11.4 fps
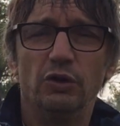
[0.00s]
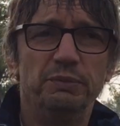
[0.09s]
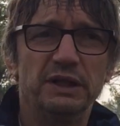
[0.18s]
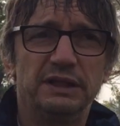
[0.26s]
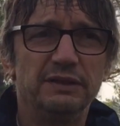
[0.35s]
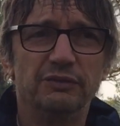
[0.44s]

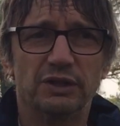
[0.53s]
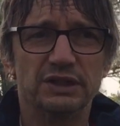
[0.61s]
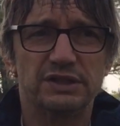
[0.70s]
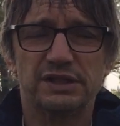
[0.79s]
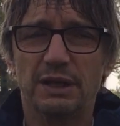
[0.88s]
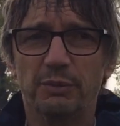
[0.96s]
l'obiettivo
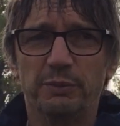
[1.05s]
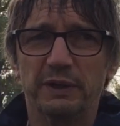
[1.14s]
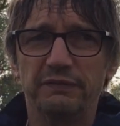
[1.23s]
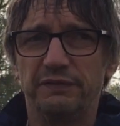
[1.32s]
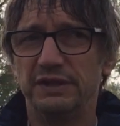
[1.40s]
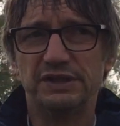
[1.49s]
che ci siamo
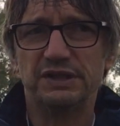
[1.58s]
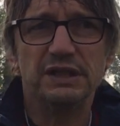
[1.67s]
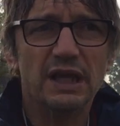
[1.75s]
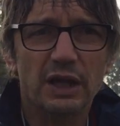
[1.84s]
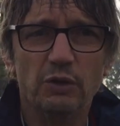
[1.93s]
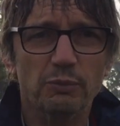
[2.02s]

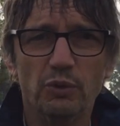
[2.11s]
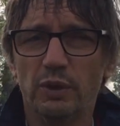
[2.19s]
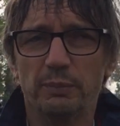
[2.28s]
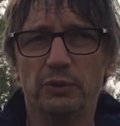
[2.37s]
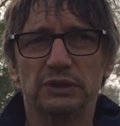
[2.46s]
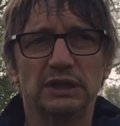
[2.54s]
prefissi è
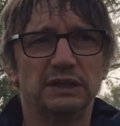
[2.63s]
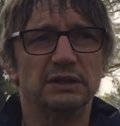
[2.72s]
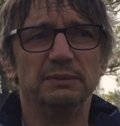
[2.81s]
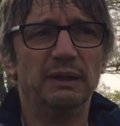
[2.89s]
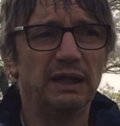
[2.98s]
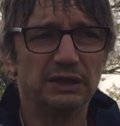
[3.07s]
comunque a portata
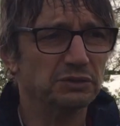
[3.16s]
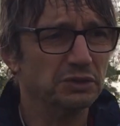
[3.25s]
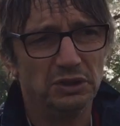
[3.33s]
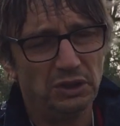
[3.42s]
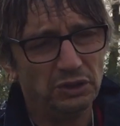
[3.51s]
di mano.